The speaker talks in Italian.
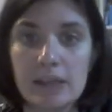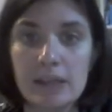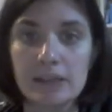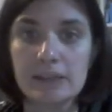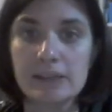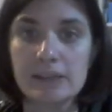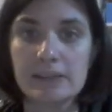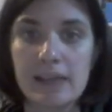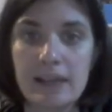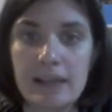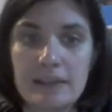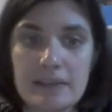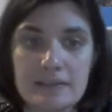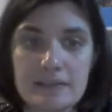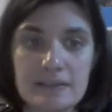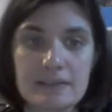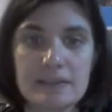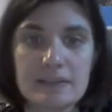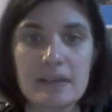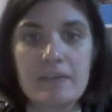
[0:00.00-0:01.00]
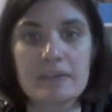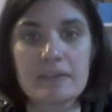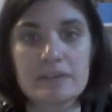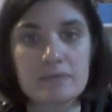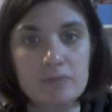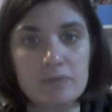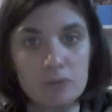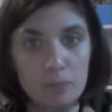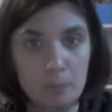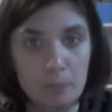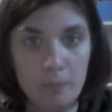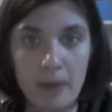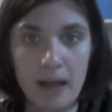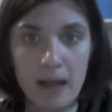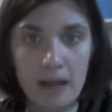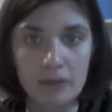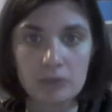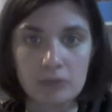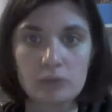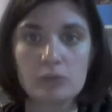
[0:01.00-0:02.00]
In Italia si stava
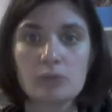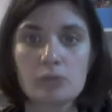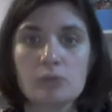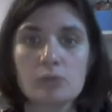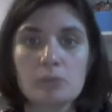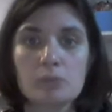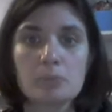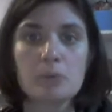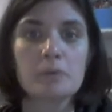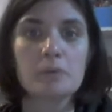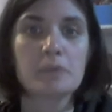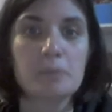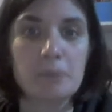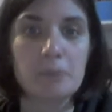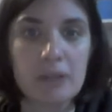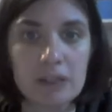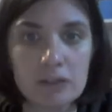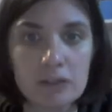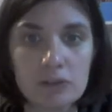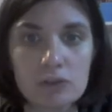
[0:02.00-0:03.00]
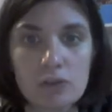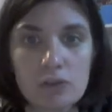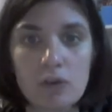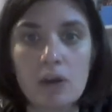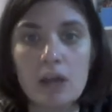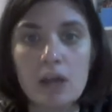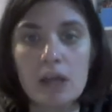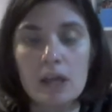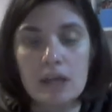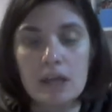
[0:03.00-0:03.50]
sviluppando un movimento